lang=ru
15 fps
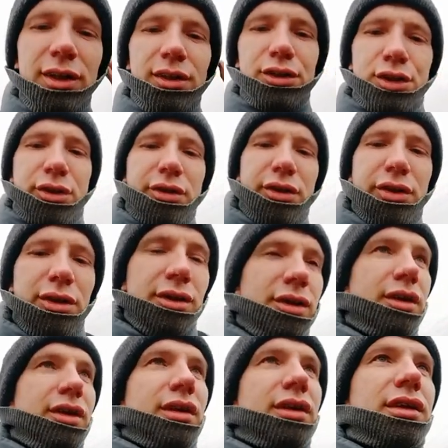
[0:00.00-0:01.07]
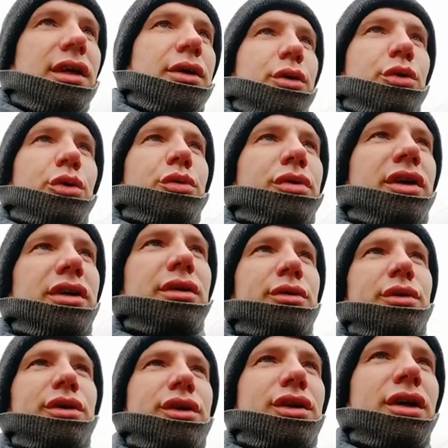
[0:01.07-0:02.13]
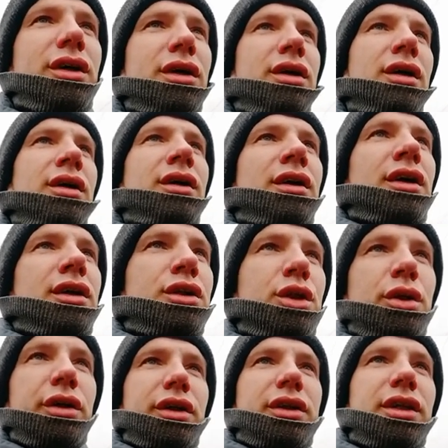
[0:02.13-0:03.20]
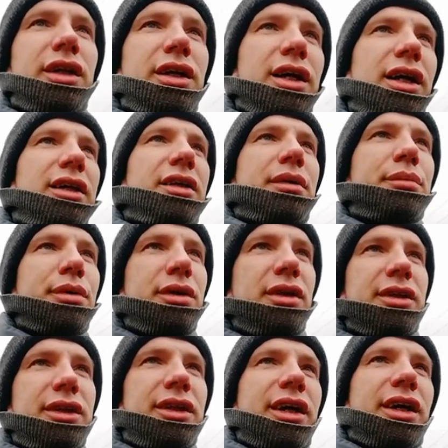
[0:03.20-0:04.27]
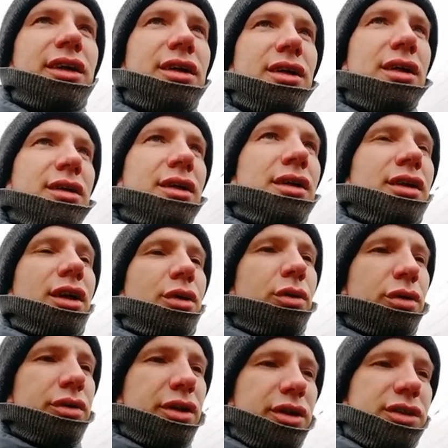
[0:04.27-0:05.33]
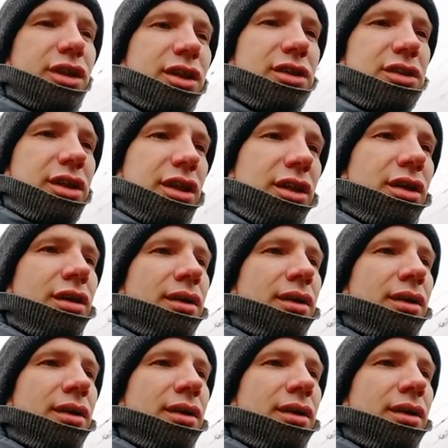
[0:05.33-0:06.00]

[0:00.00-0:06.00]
что ты уверуешь, что это реально было так, как он рассказал.